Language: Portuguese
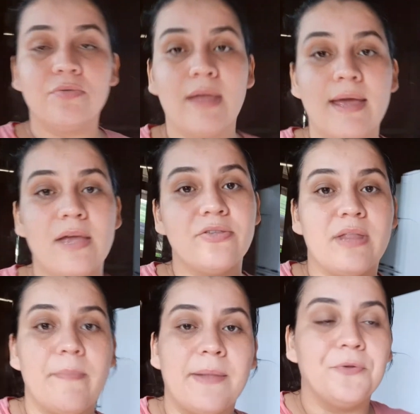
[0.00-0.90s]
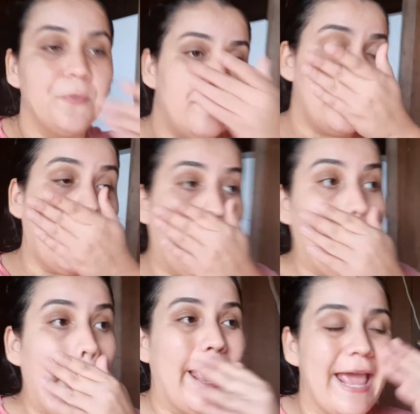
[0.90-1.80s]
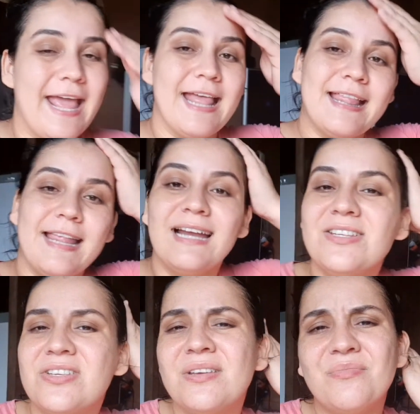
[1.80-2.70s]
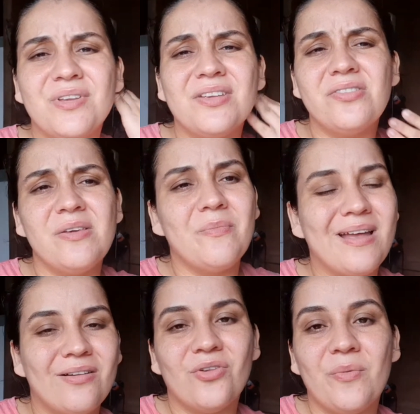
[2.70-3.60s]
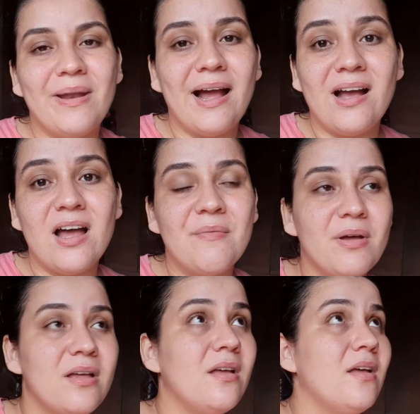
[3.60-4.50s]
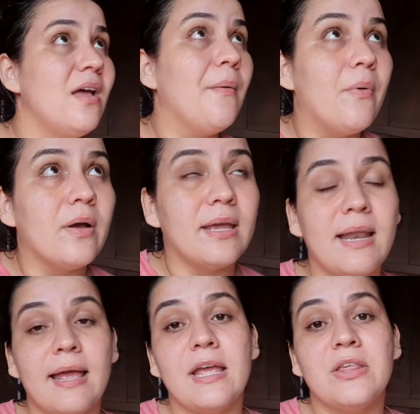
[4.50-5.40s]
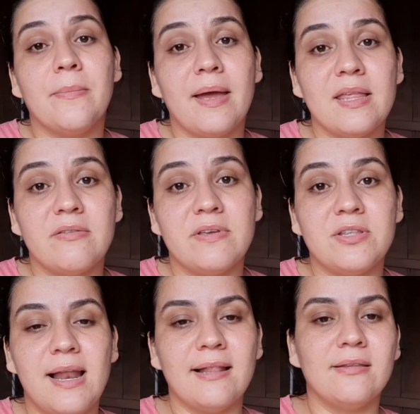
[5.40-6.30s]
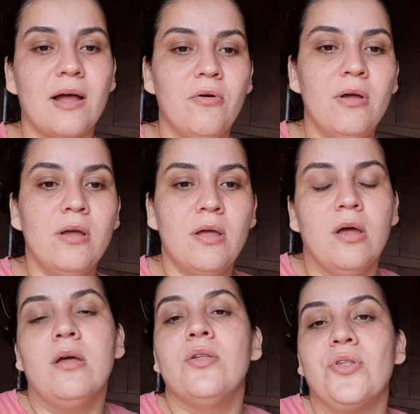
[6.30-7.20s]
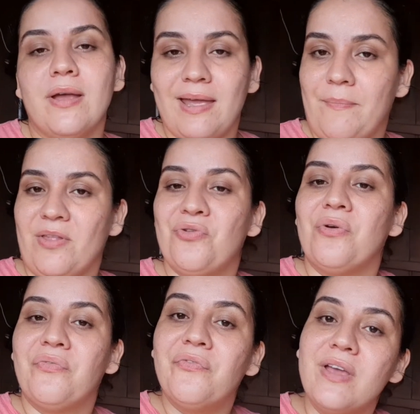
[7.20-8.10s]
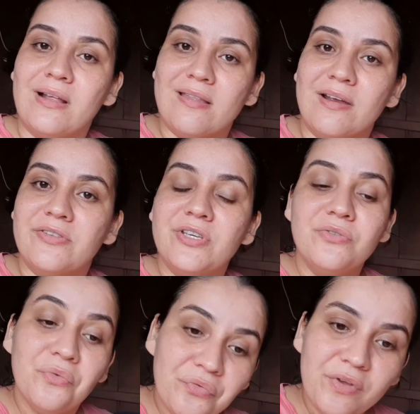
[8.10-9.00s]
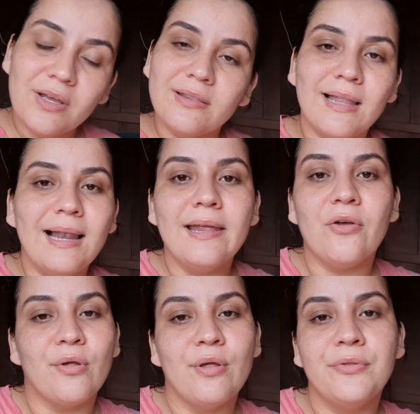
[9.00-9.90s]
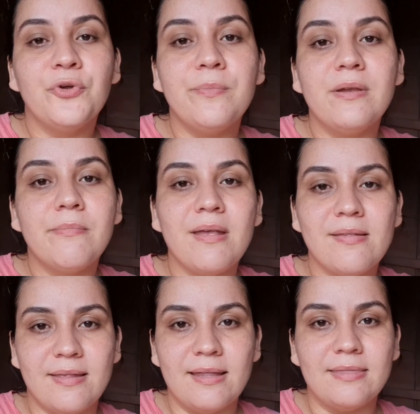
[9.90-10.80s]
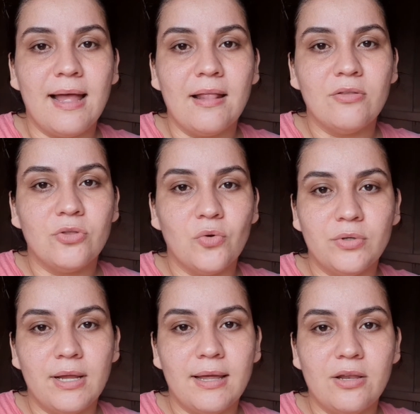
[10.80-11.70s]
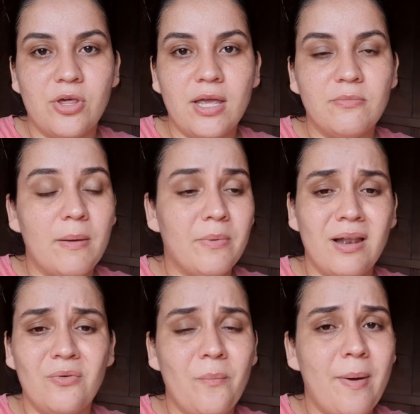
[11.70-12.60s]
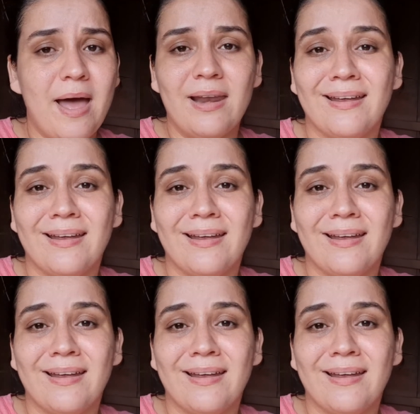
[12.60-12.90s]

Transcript: na rede, né? Pra dormir. É certinho, bonitinho, porque ele não dorme na cama. Porque na rede é mais ventilado e tal. Só que a pessoa fica certinho, não fica, tá ali, ó. Dormindo meio sentado, torto daquele jeito, mas é porque ele não para.